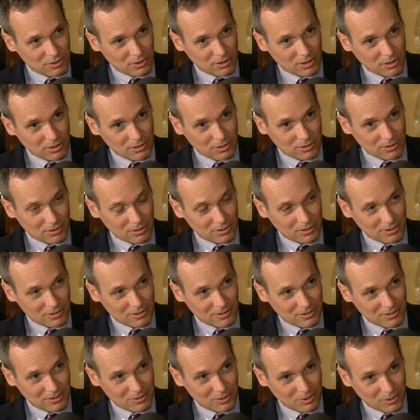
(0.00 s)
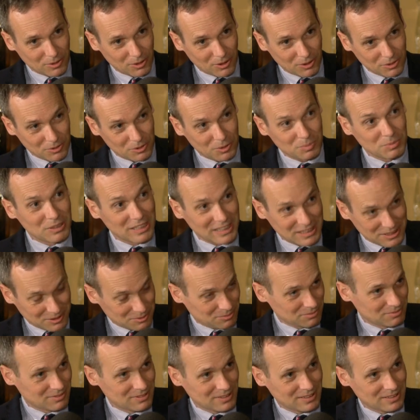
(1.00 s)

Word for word: de leur, de leur domination